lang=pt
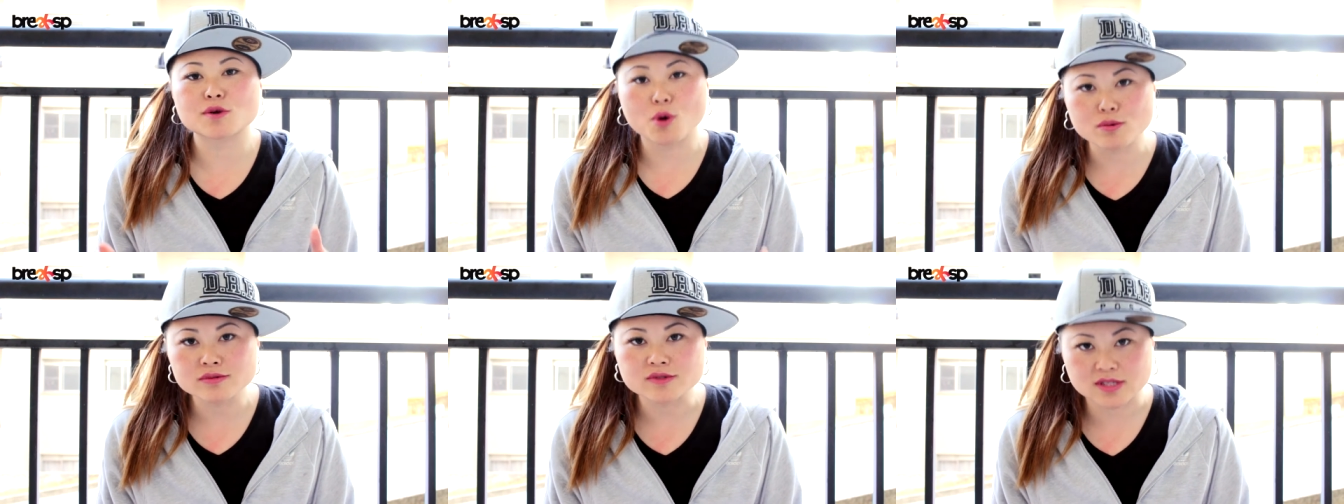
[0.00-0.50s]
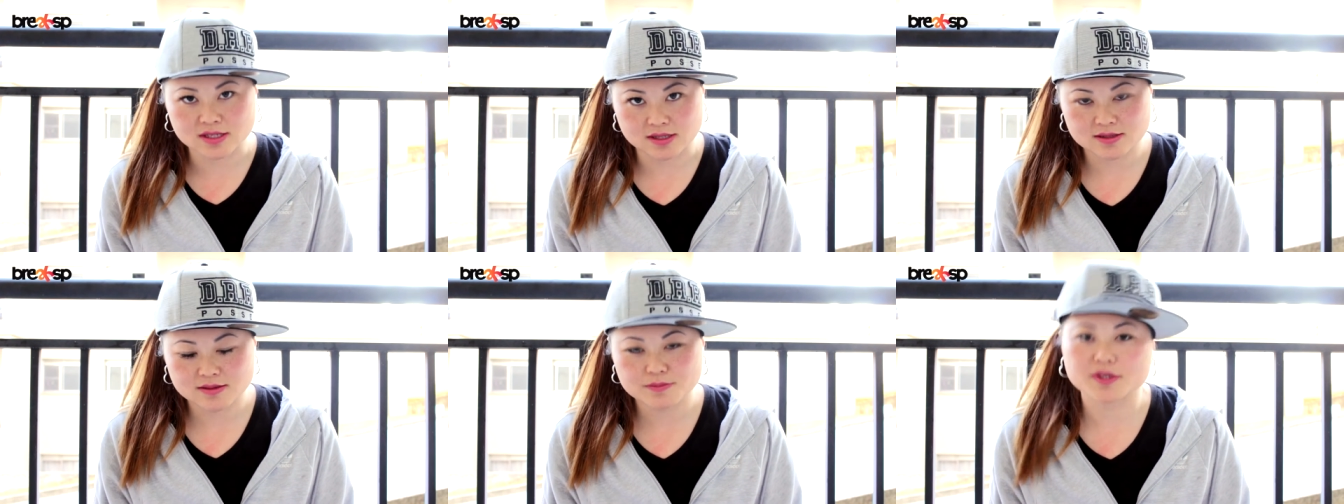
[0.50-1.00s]

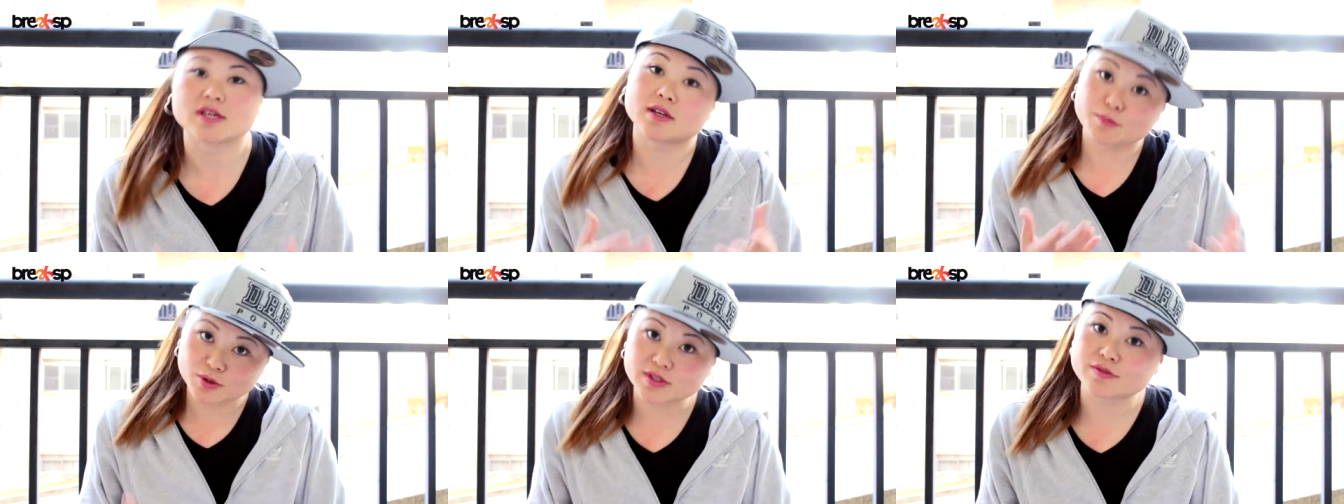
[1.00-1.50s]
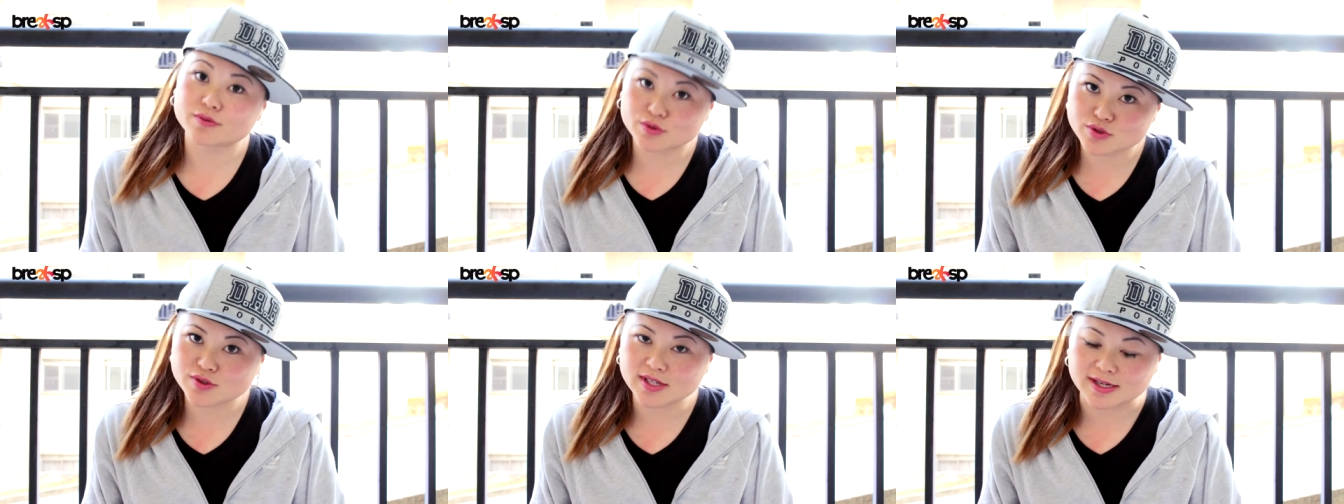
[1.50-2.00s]
conter para ele poder
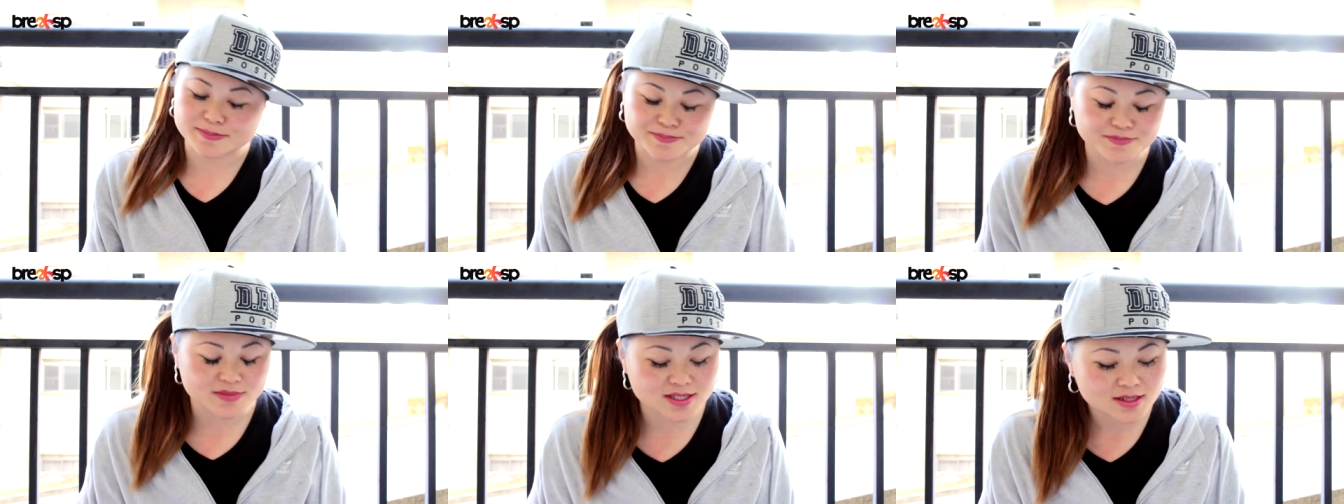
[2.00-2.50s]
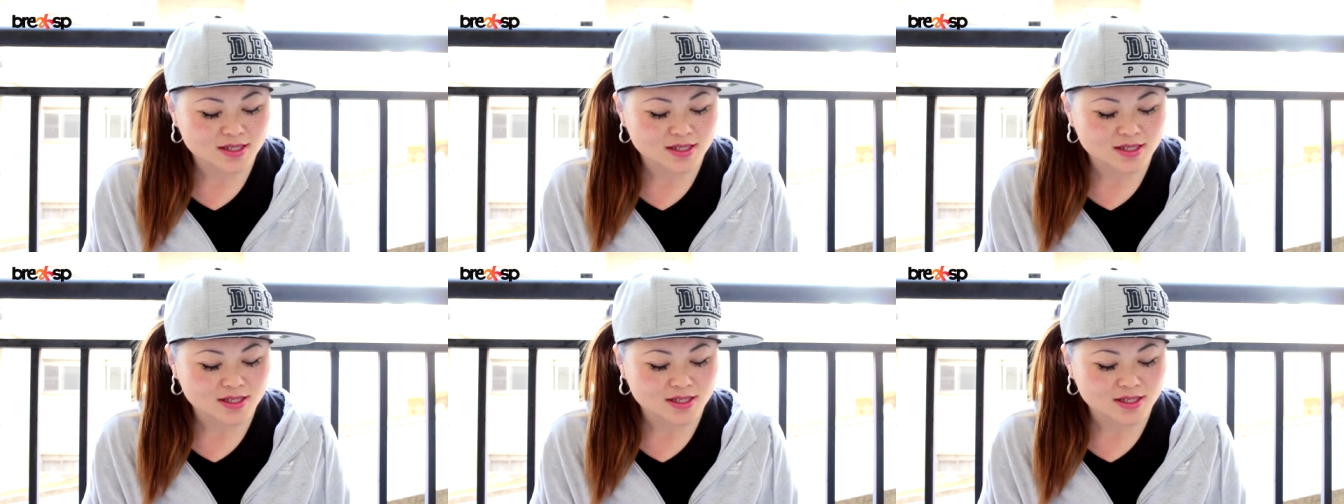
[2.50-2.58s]
funcionar. Né?